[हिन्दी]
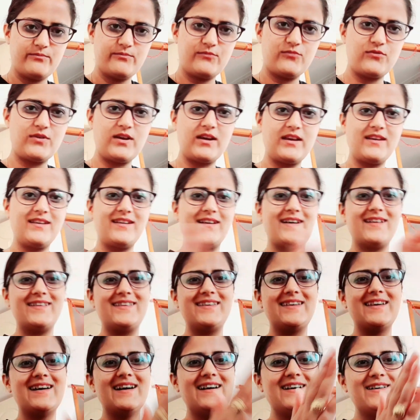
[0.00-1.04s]
पूरा गिरा
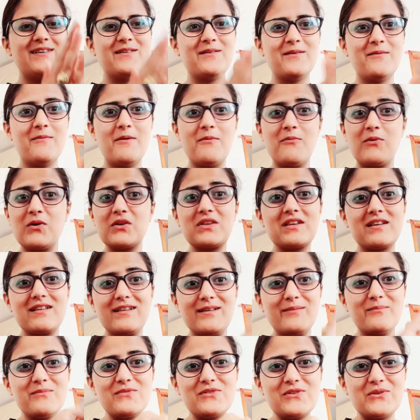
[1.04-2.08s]
दिया मैं बहुत
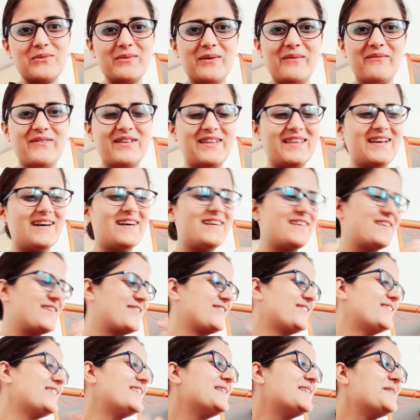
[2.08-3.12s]
क्लमजी मैं बता रही
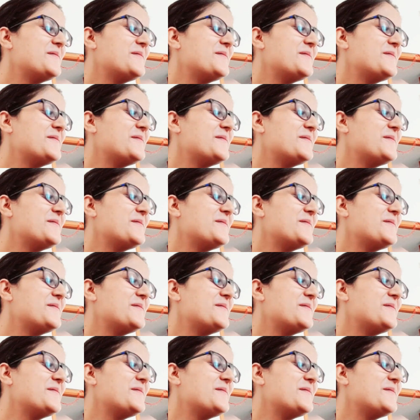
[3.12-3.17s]
हूँ